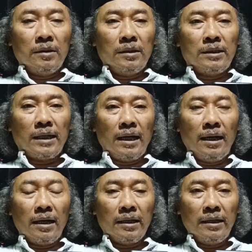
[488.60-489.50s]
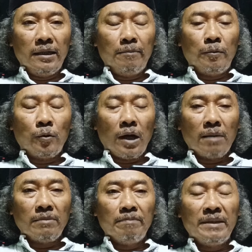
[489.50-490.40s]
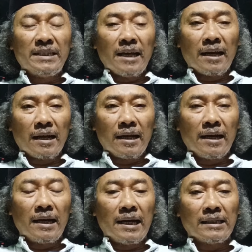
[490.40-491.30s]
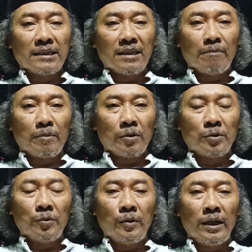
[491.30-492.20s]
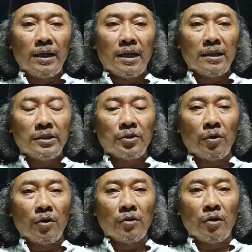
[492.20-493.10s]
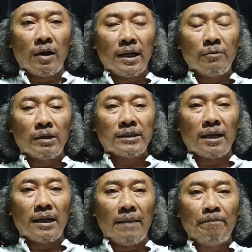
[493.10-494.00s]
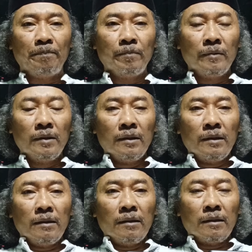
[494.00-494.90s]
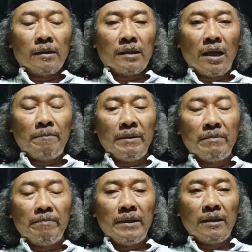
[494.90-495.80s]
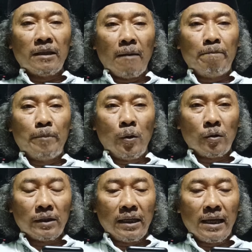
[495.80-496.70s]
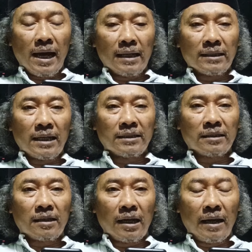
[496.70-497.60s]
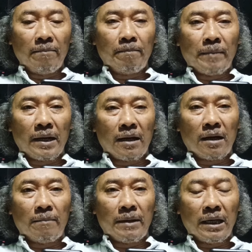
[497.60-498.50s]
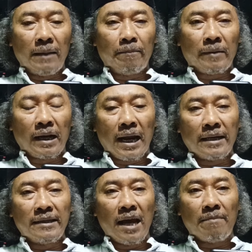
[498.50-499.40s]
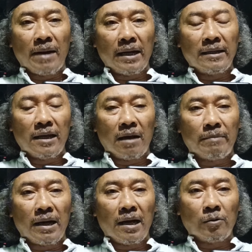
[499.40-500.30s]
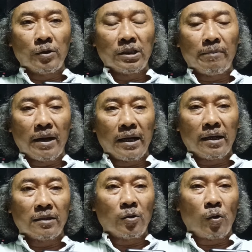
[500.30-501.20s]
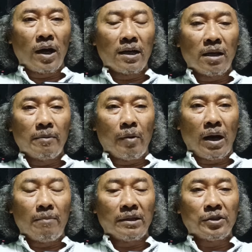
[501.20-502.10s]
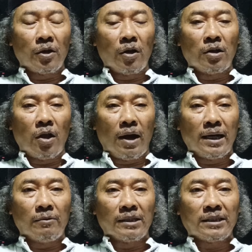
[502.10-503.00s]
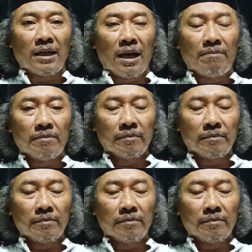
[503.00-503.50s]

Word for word: Sekali lagi ini bukan membicarakan nasab Rasulullah Shallallahu Alaihi Wasallam, tapi meminta bukti atas klaim para habaib klan Yaman yang mengaku sebagai keturunan Nabi Muhammad Shallallahu Alaihi Wasallam.